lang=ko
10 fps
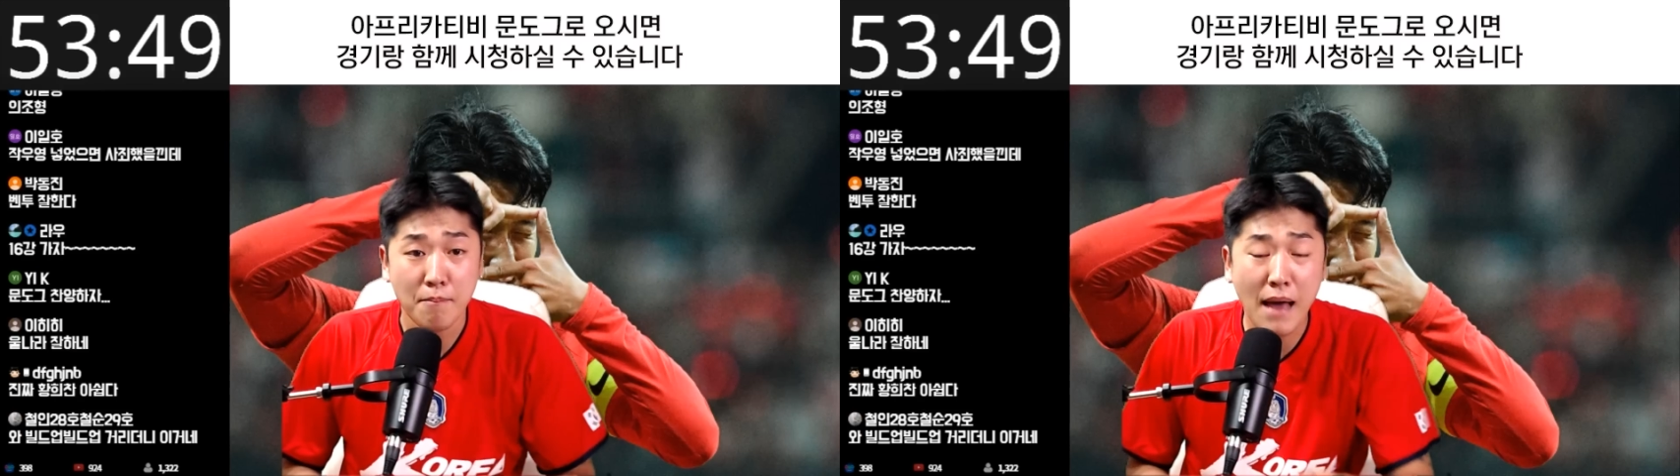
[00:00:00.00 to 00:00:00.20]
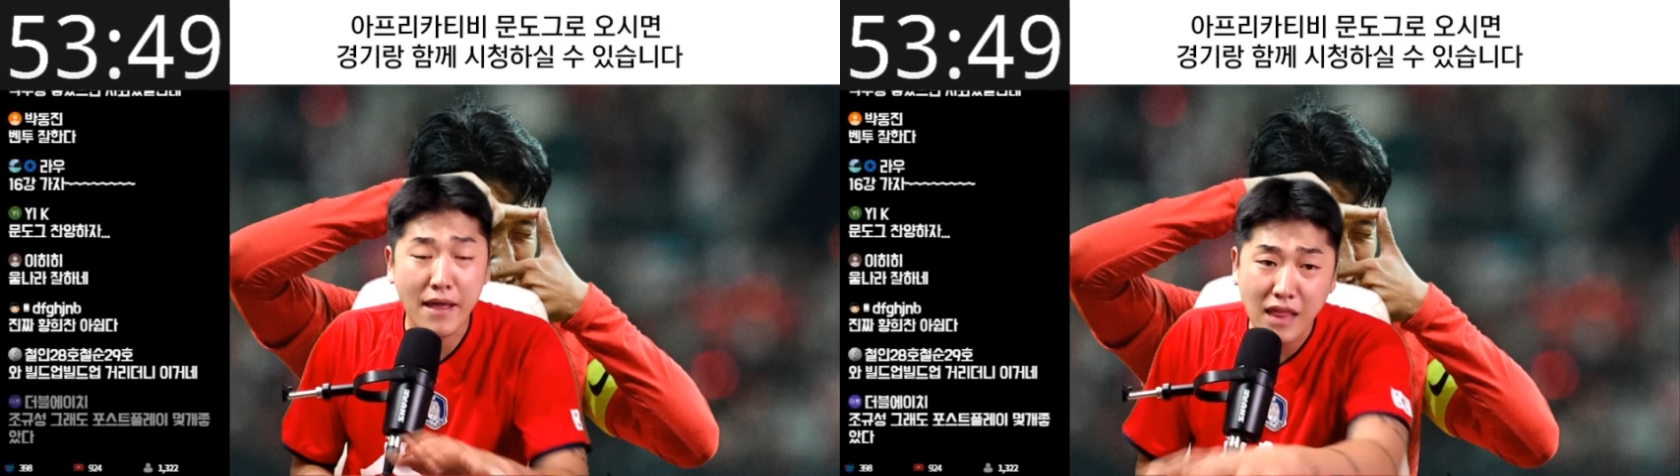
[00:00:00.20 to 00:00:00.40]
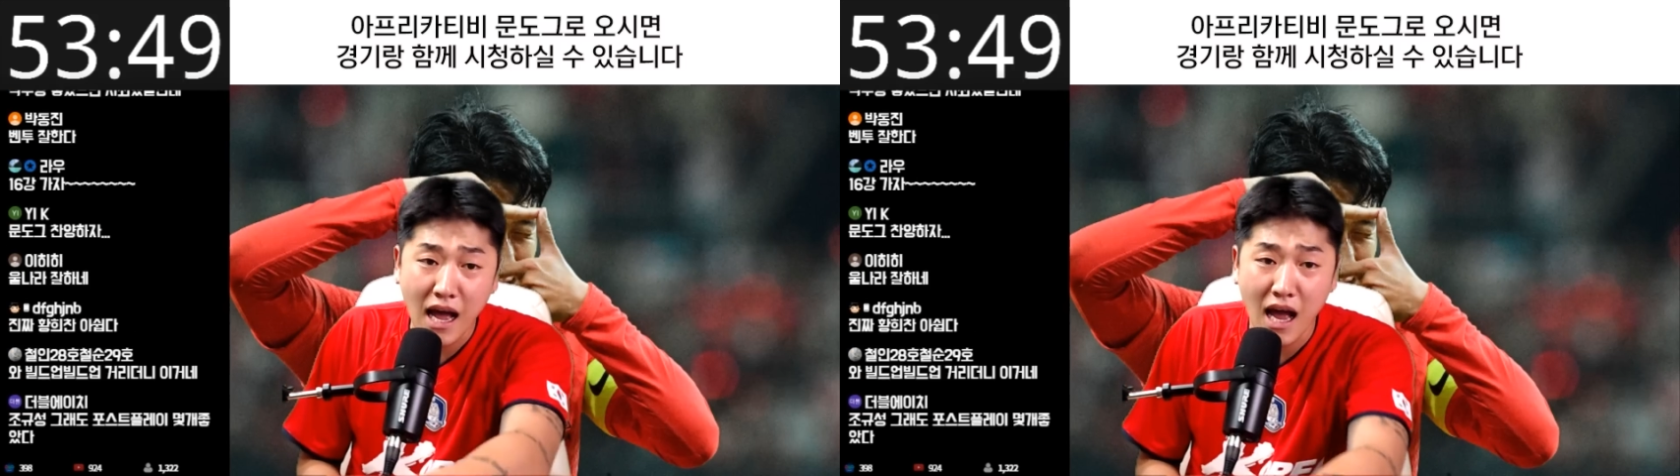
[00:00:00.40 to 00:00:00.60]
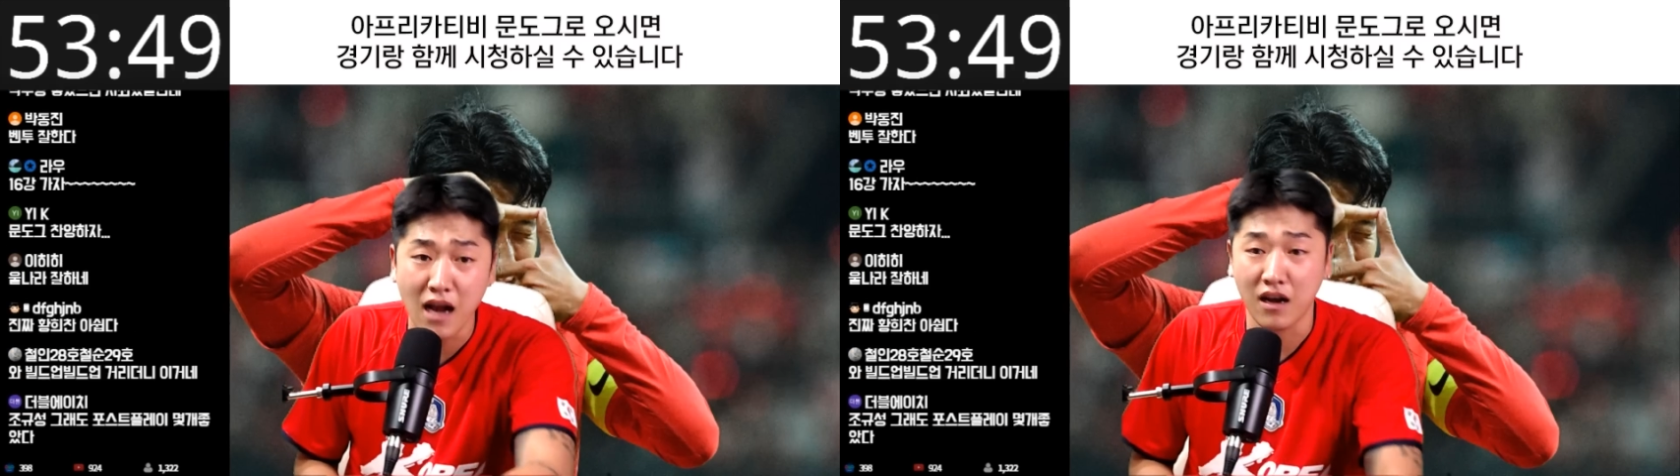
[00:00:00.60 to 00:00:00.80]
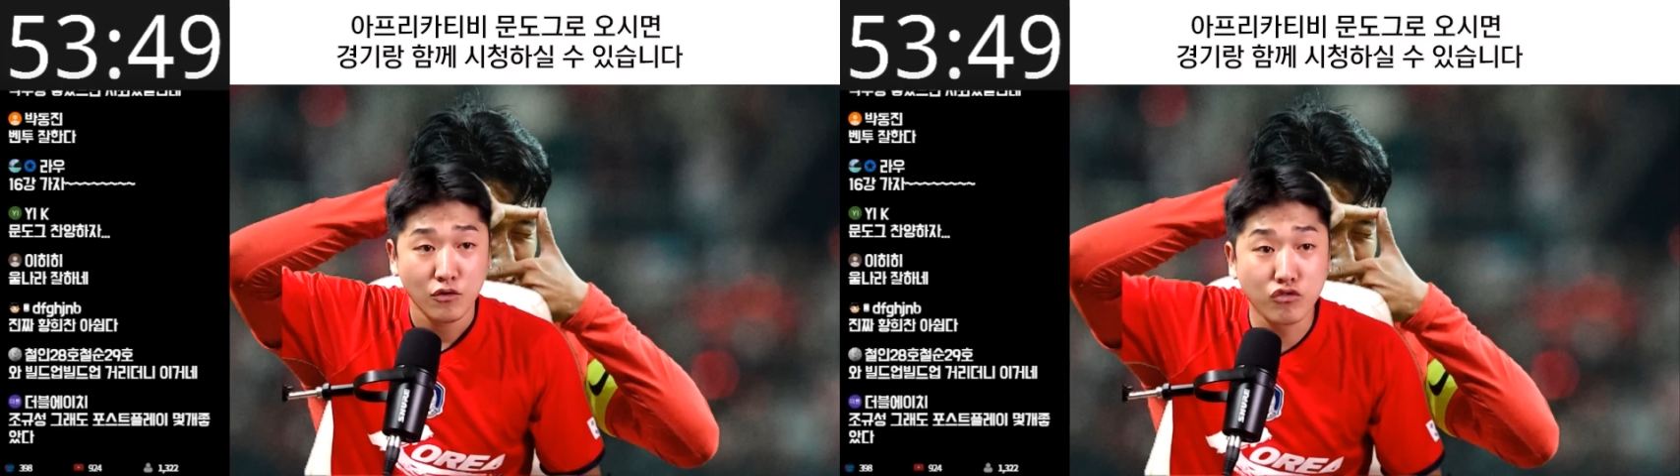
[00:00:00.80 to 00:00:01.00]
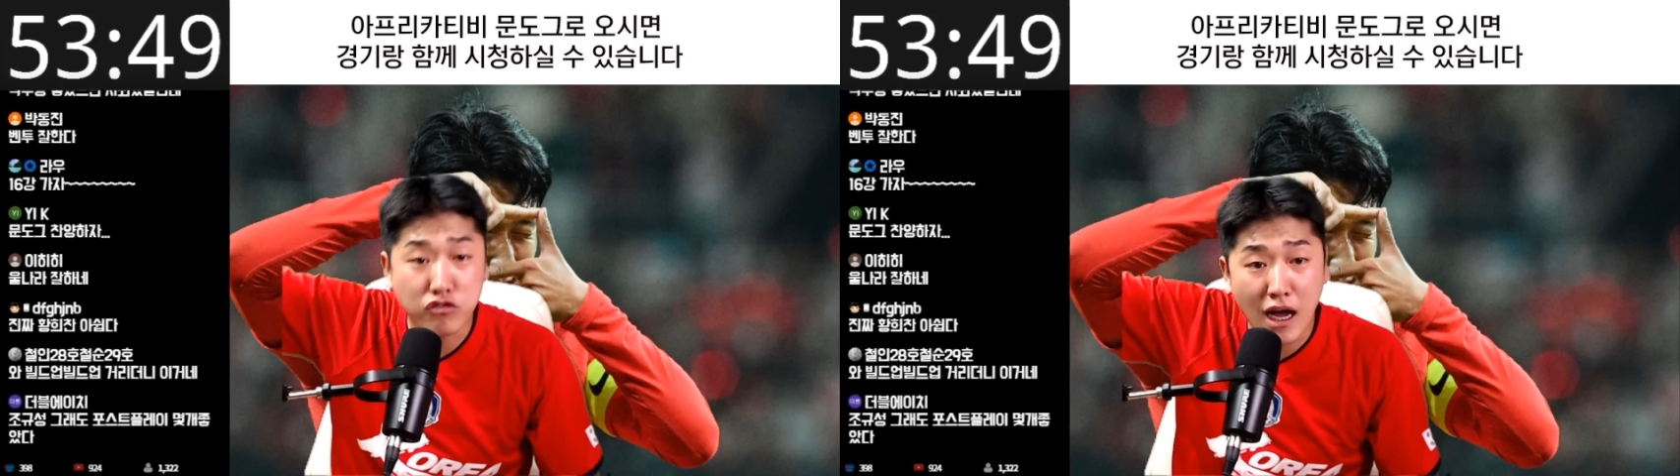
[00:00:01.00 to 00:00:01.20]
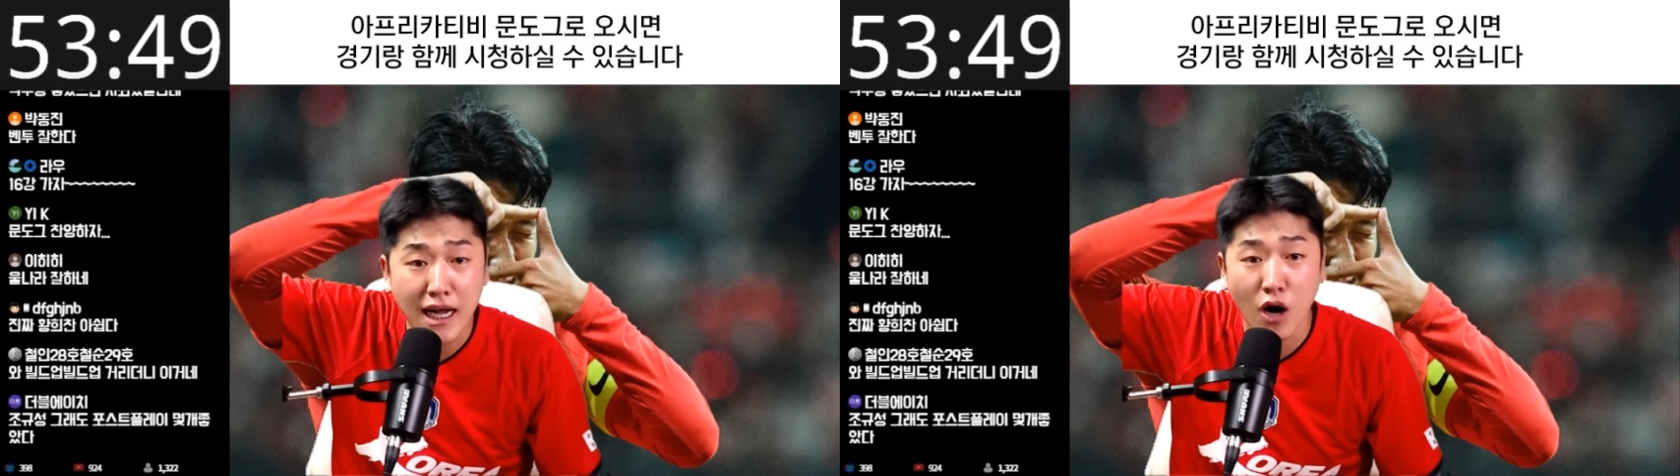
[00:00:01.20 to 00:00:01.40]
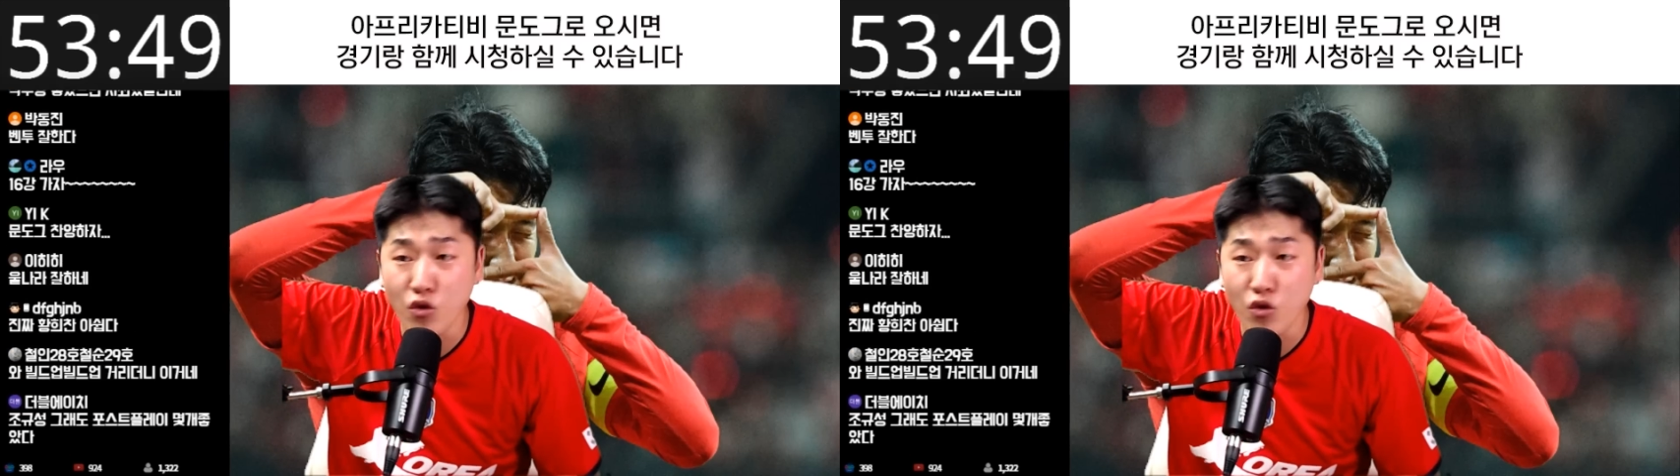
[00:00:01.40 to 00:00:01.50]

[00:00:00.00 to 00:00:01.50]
맨날 우루과이가